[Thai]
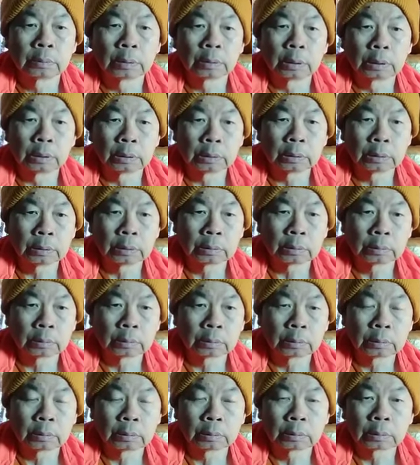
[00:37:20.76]
หรือ
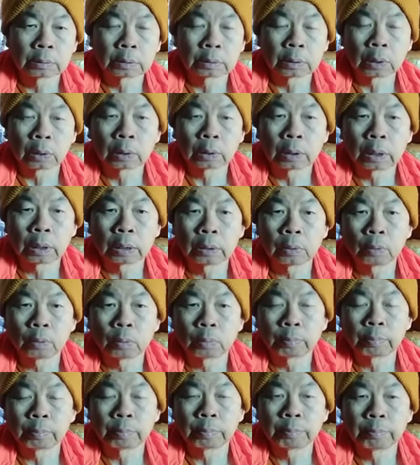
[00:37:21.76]
ตอนอายุ
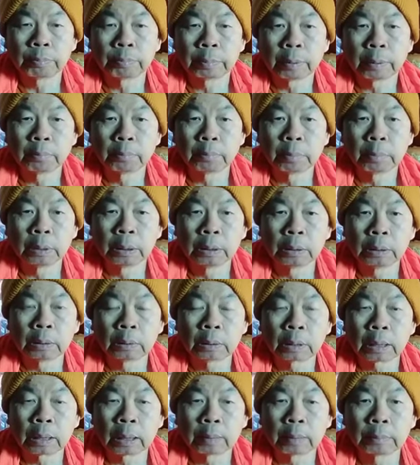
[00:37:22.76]
เป็นหมื่น
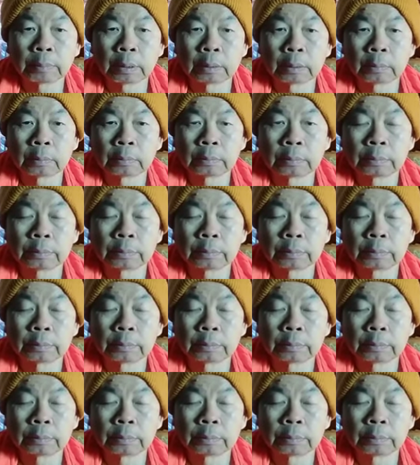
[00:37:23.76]
ก็ตามเนี่ย